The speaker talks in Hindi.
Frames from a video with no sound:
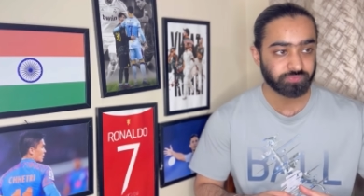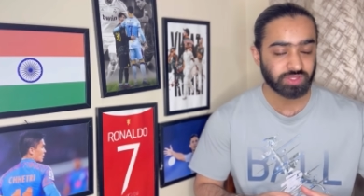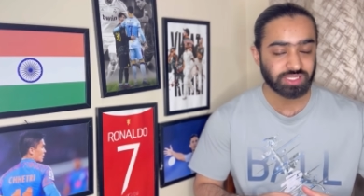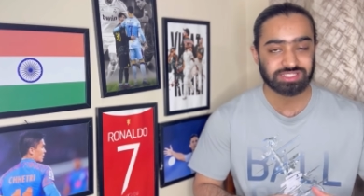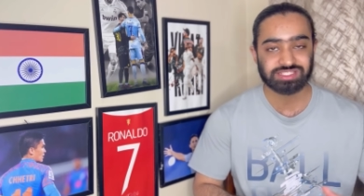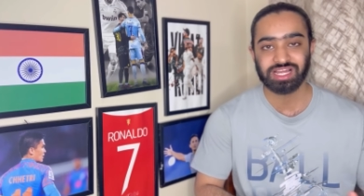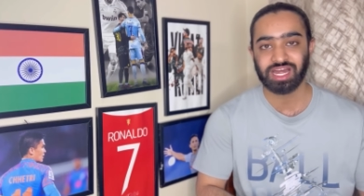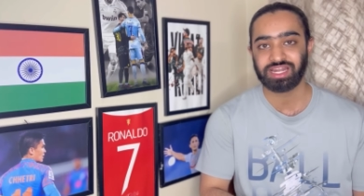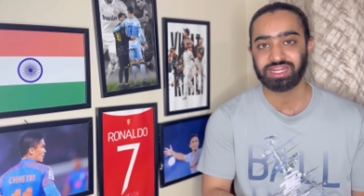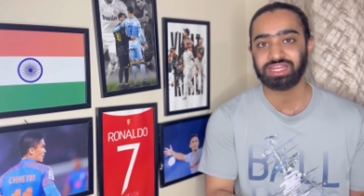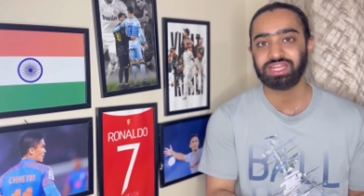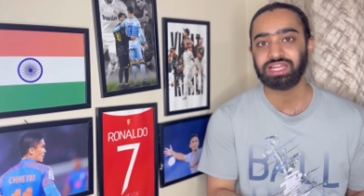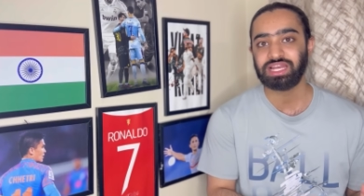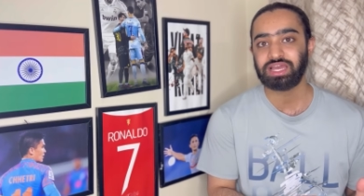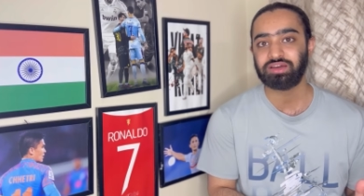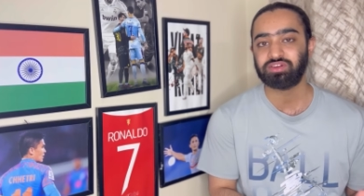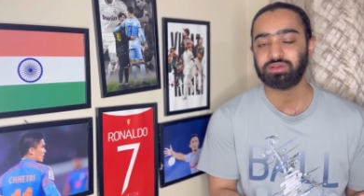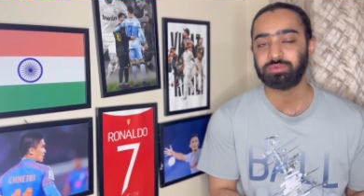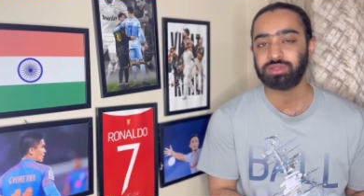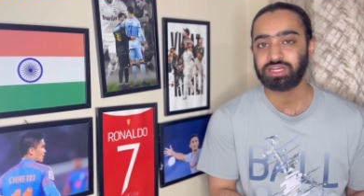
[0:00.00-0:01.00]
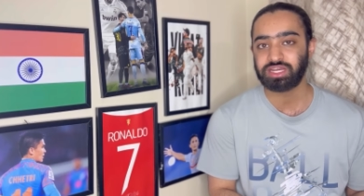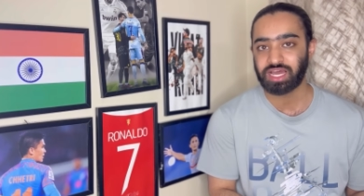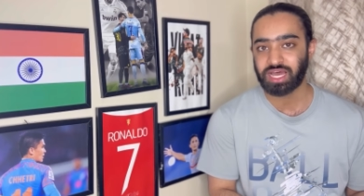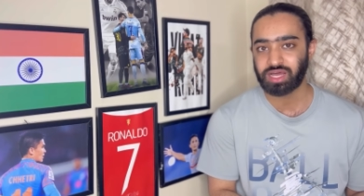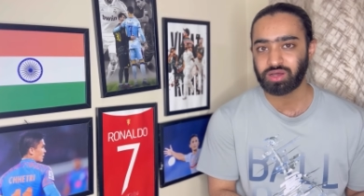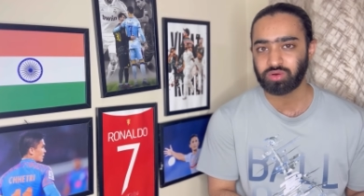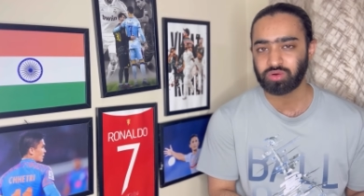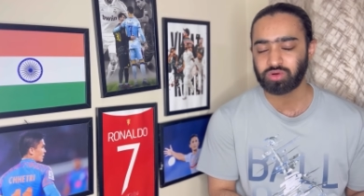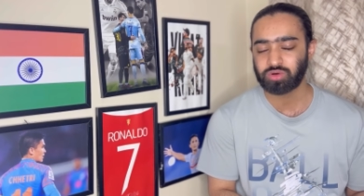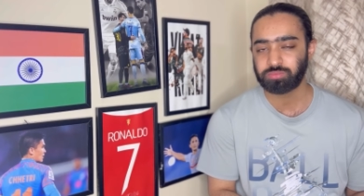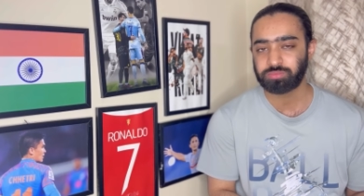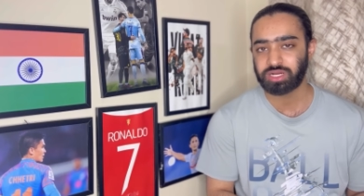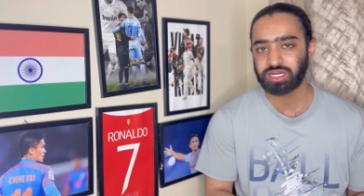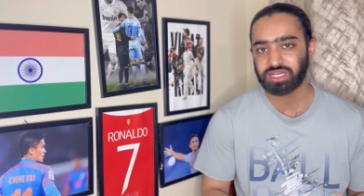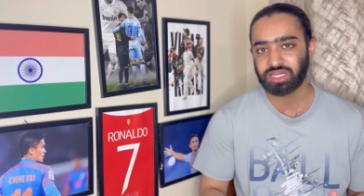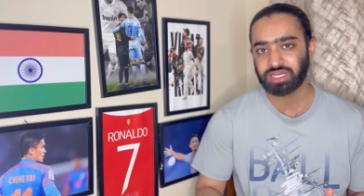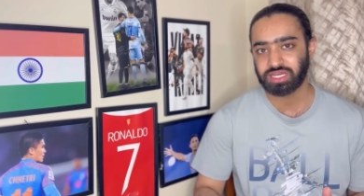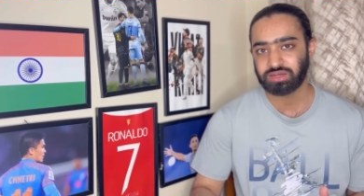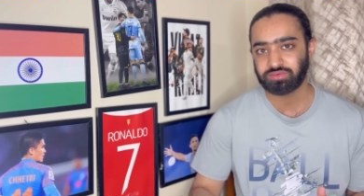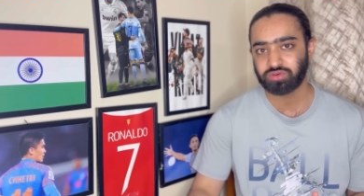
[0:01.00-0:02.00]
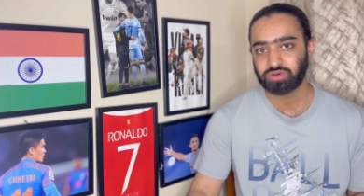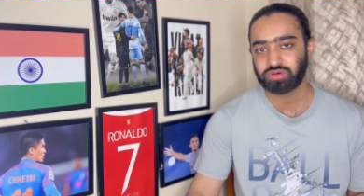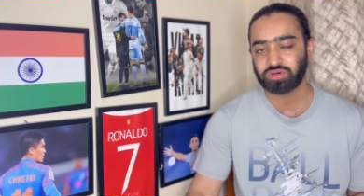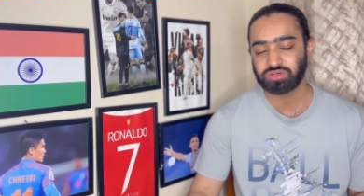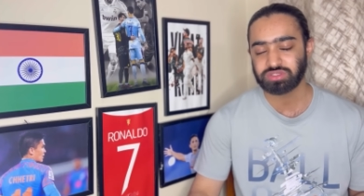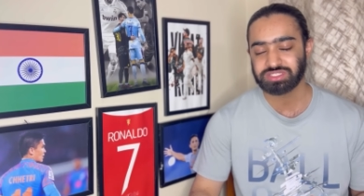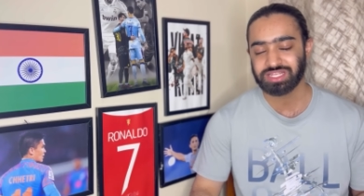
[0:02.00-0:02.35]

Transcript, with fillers: स्टार्टिंग इलेवन में ना हो बट अगर वो